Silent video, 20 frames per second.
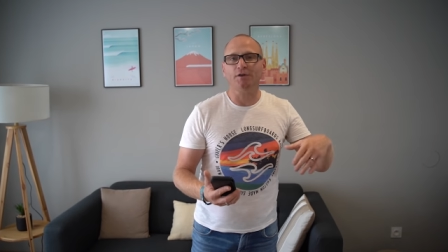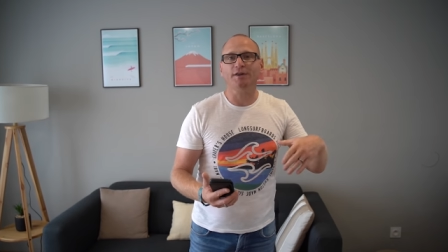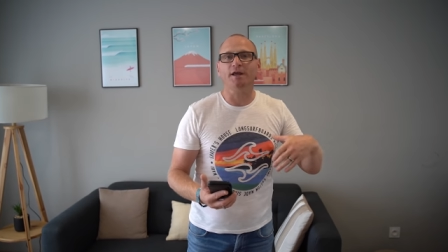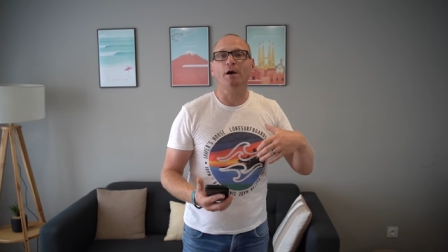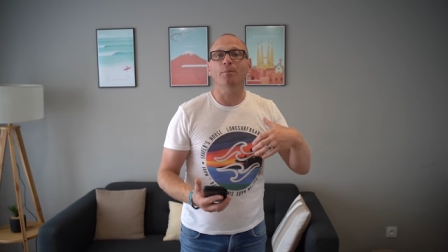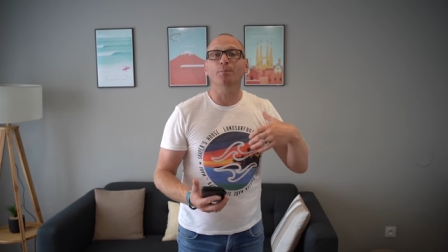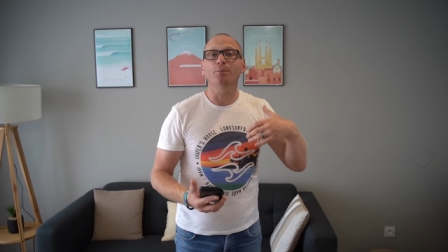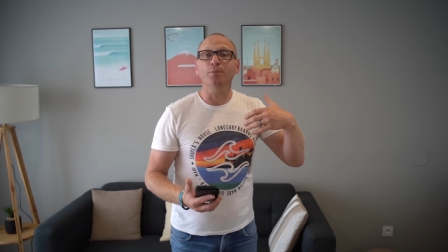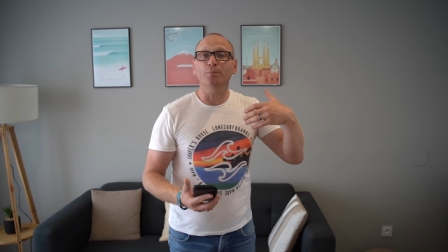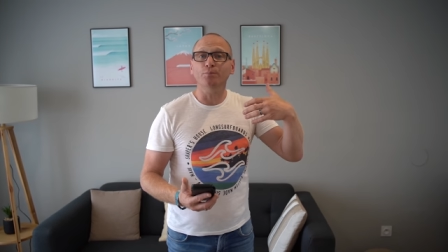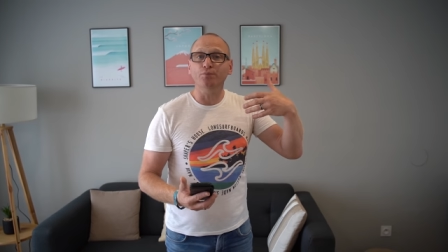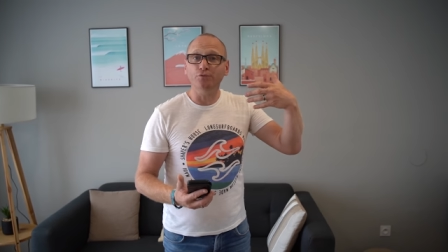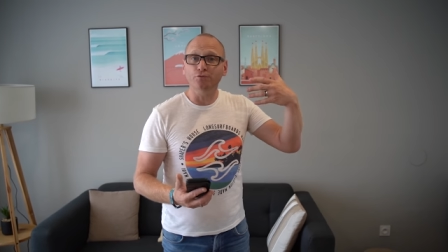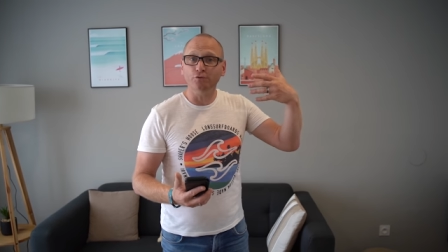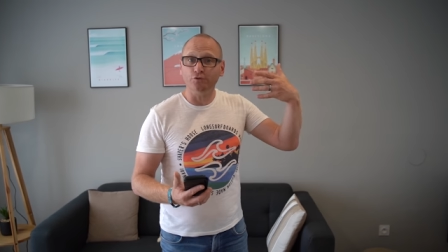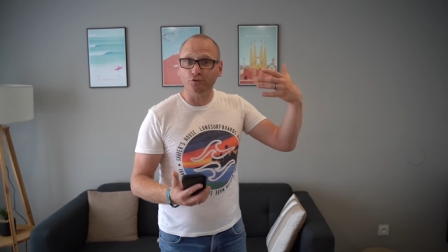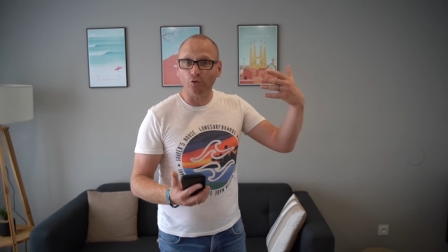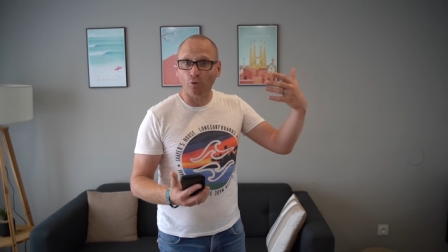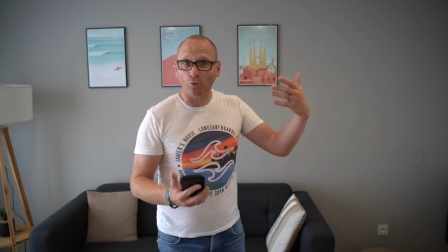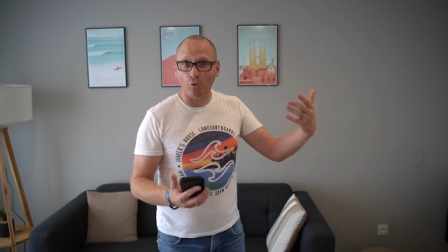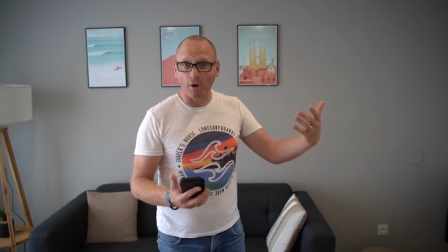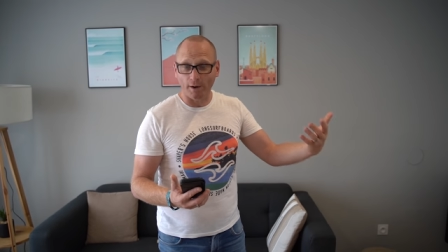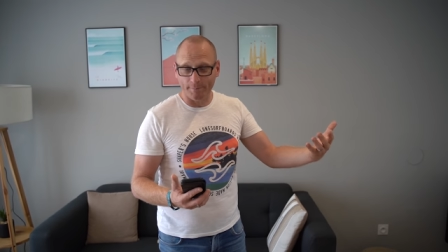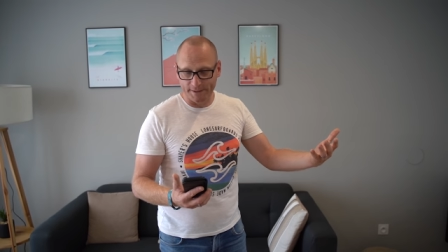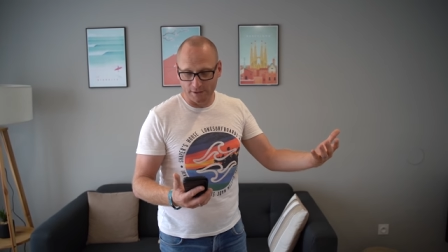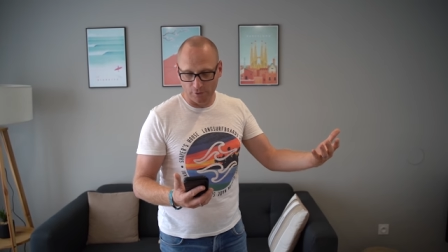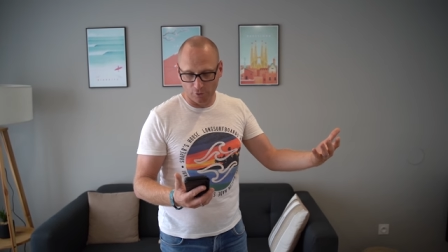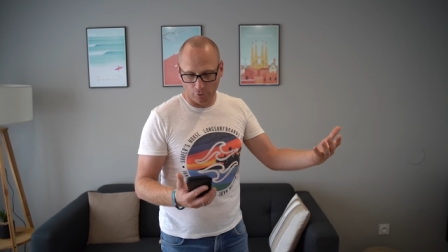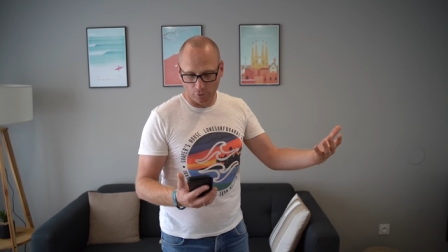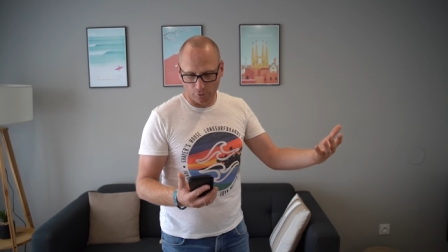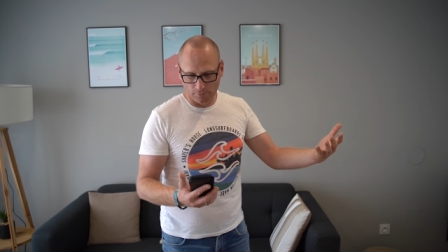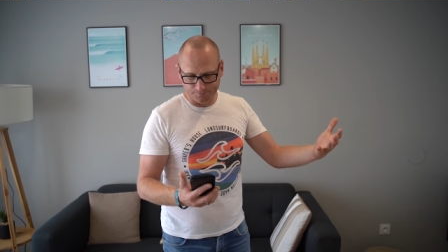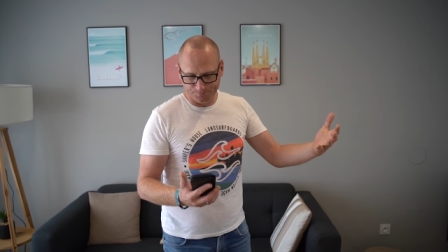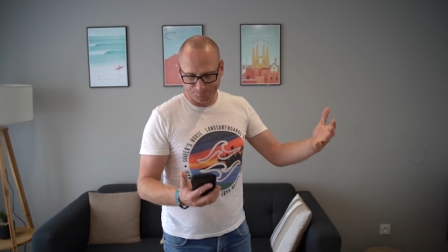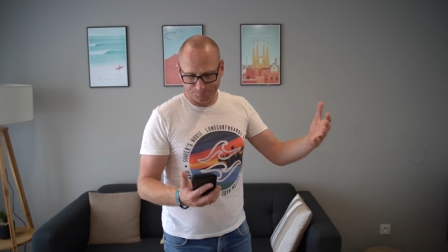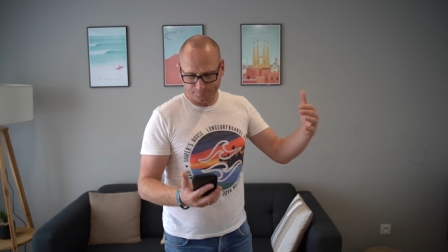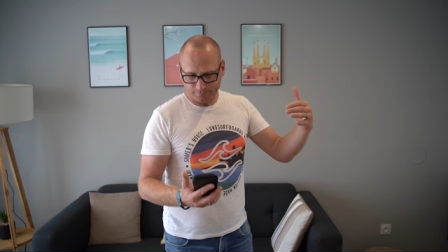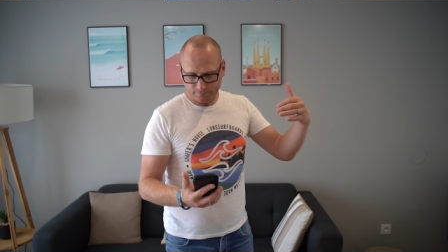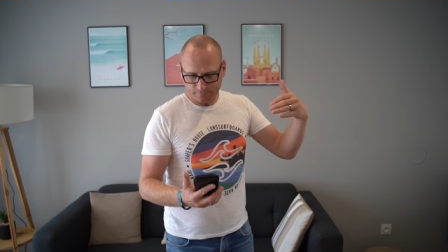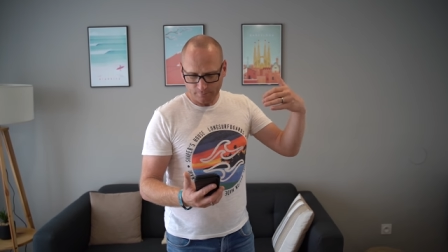on est à un peu plus de 3 000 euros.